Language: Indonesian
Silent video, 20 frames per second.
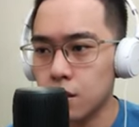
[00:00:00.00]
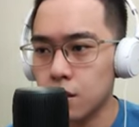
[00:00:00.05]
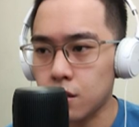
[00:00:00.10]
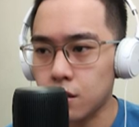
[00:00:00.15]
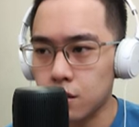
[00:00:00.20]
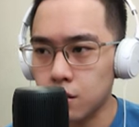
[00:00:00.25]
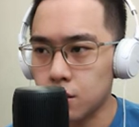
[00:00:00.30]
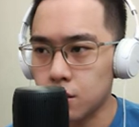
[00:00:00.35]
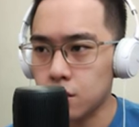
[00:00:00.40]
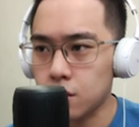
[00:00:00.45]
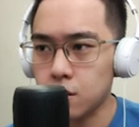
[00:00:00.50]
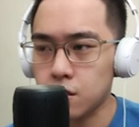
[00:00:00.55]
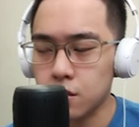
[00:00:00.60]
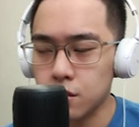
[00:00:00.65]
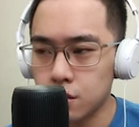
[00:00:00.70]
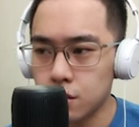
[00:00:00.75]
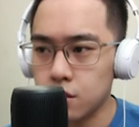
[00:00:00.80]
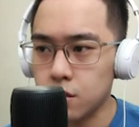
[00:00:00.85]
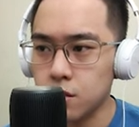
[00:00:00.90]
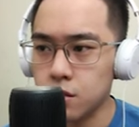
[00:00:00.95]
eh
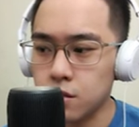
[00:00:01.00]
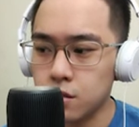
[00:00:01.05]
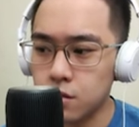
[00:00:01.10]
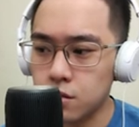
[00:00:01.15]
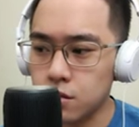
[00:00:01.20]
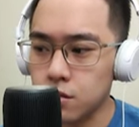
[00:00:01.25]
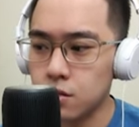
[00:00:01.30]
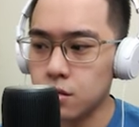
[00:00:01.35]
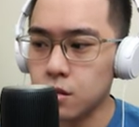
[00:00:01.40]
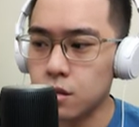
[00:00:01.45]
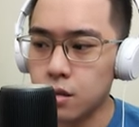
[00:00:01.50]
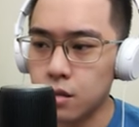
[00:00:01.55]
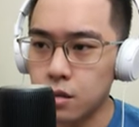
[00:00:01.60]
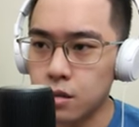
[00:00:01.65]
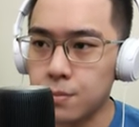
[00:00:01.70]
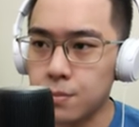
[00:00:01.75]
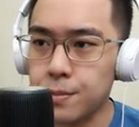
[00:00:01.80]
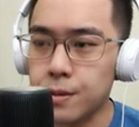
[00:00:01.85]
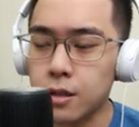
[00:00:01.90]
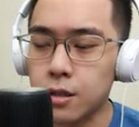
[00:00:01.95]
uh,
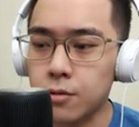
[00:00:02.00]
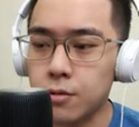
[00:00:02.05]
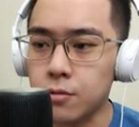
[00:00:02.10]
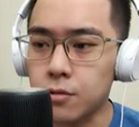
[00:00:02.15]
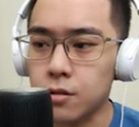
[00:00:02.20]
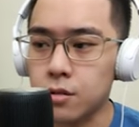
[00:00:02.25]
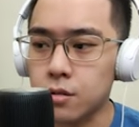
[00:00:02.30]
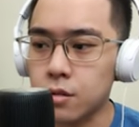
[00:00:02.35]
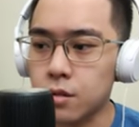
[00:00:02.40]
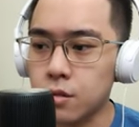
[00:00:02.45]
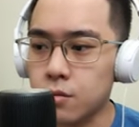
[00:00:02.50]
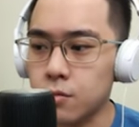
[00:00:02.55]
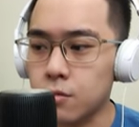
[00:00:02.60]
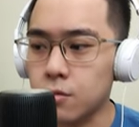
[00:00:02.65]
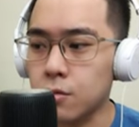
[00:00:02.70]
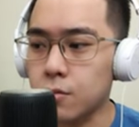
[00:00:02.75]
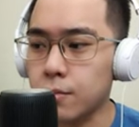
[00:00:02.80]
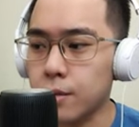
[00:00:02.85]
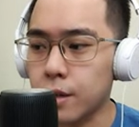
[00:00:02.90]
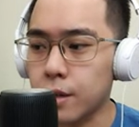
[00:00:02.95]
apakah worth it
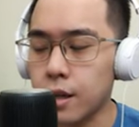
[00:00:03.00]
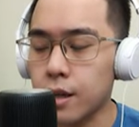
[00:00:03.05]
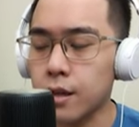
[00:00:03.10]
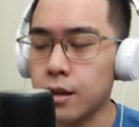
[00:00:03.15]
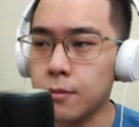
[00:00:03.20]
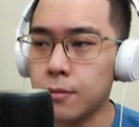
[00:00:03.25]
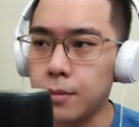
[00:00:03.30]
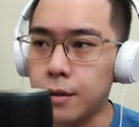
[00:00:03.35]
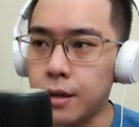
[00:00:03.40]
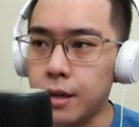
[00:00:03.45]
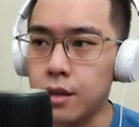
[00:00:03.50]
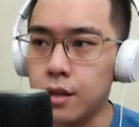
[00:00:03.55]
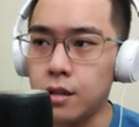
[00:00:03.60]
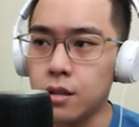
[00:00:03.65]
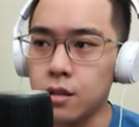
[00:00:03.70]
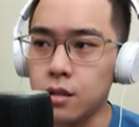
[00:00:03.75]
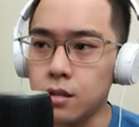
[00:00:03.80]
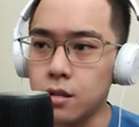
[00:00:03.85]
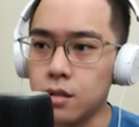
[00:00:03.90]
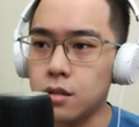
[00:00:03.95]
untuk pakai run
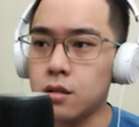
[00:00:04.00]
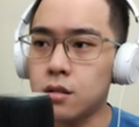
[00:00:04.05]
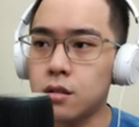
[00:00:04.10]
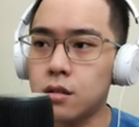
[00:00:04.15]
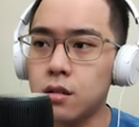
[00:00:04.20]
bundle ya